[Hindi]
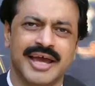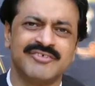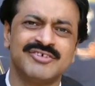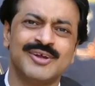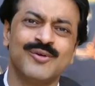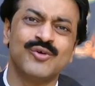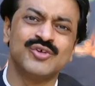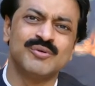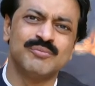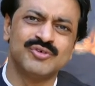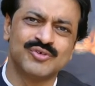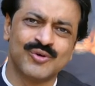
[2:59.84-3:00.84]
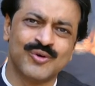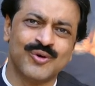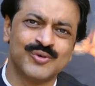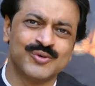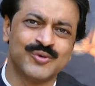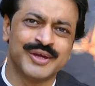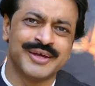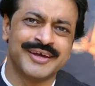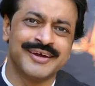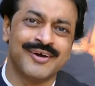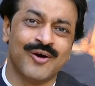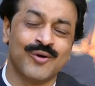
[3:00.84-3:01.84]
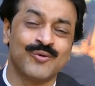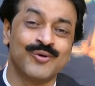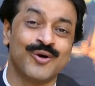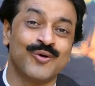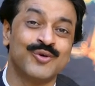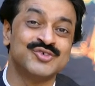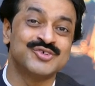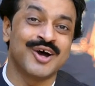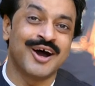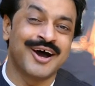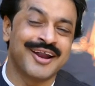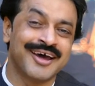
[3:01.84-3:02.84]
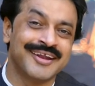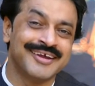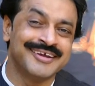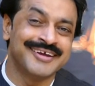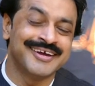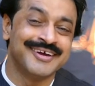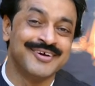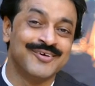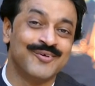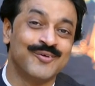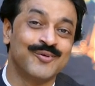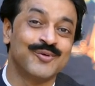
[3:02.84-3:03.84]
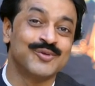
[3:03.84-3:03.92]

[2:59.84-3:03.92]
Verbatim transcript: ऐसे लोग जो बुज़ुर्ग हो चुके हैं और उनका कोई सहारा नहीं है उनको